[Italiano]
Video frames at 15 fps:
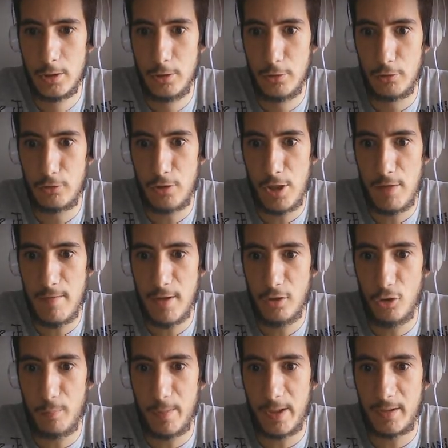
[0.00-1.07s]
io sto
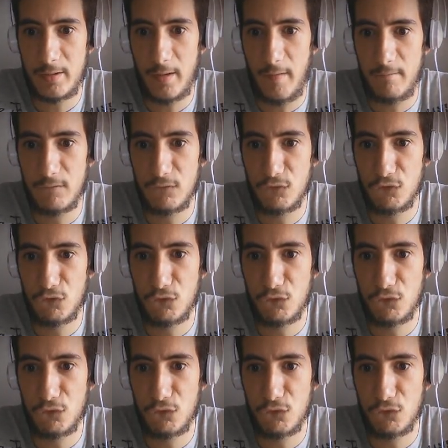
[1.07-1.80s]
arrivando per te